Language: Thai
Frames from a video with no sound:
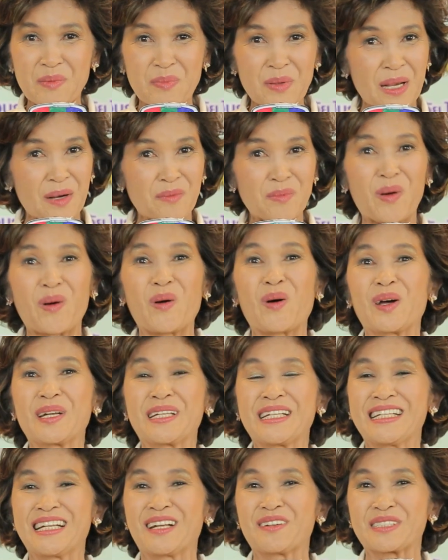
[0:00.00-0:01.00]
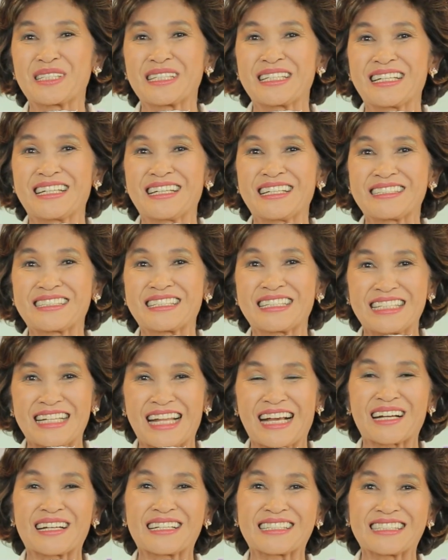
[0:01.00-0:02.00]
มีเพียงพอที่เราจะตระ
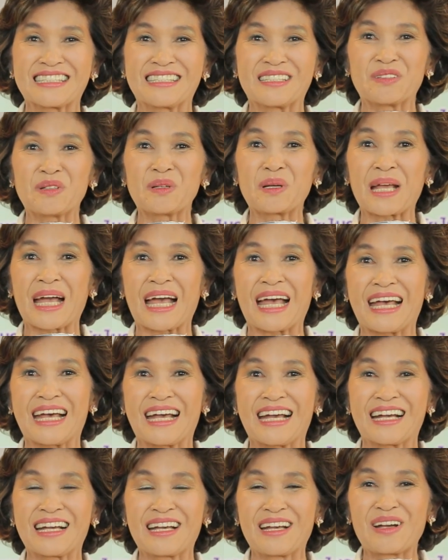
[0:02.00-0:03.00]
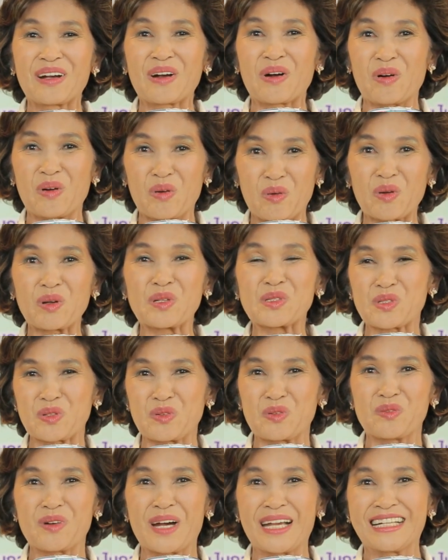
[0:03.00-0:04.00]
หนักถึงคุณค่าของคน
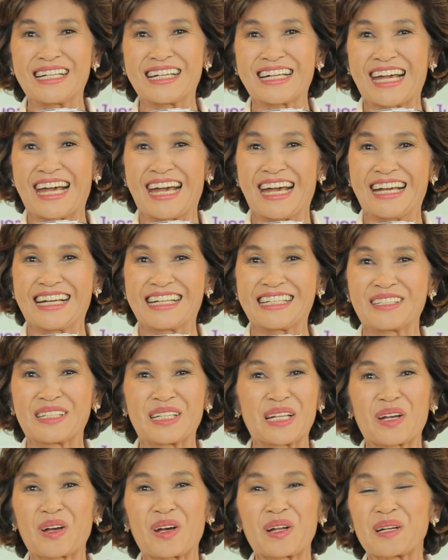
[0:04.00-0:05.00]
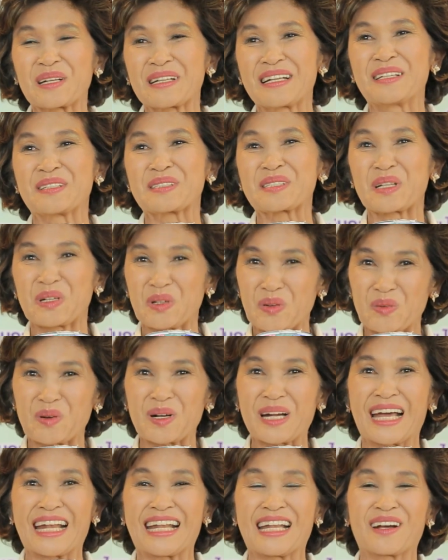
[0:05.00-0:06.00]
สูงวัยอะค่ะอันนี้ก็เลยสนุก
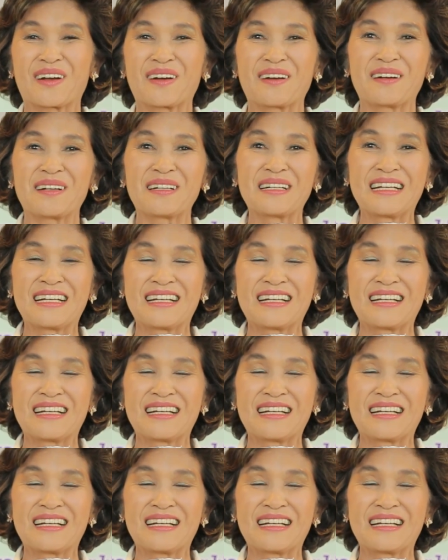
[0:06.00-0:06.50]
กันแล้วก็